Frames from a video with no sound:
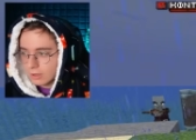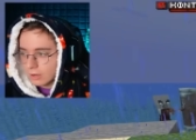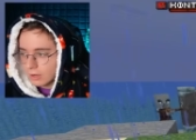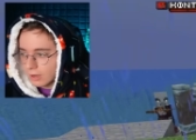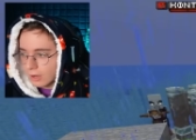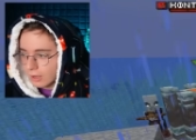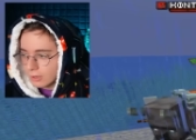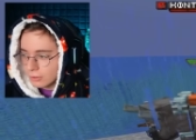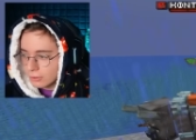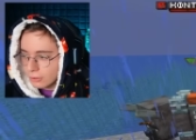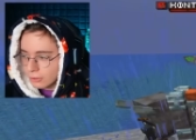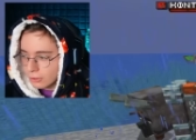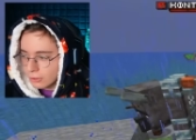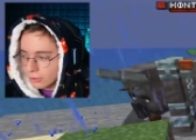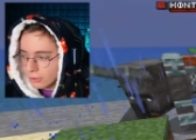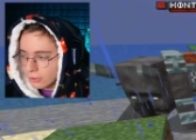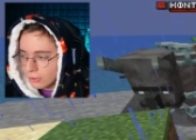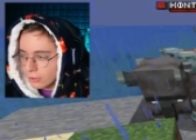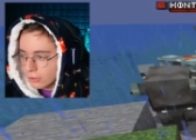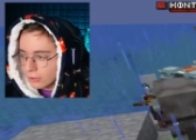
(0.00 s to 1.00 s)

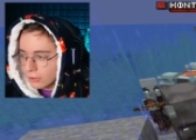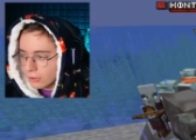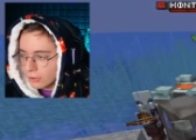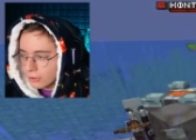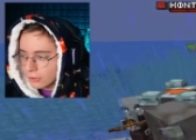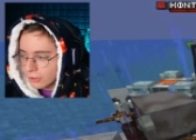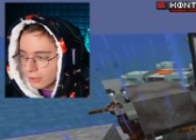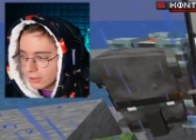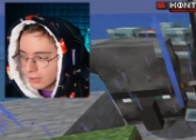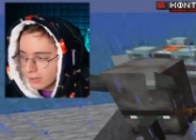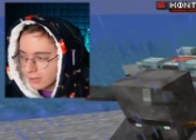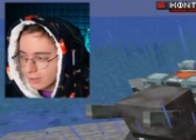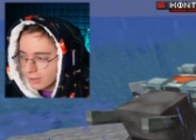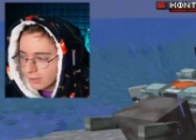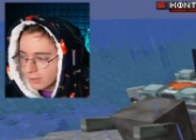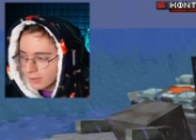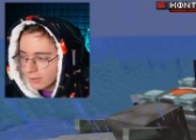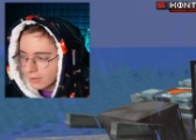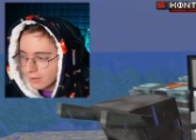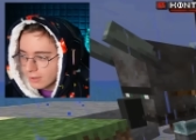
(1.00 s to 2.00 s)
Alo.
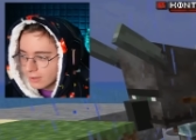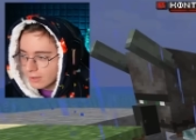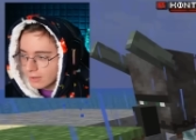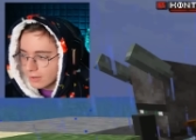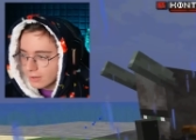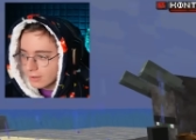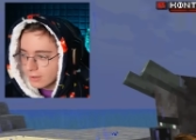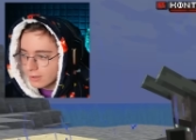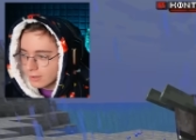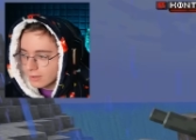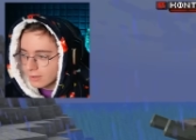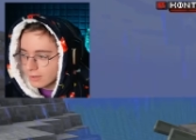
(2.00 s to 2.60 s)
Yardıma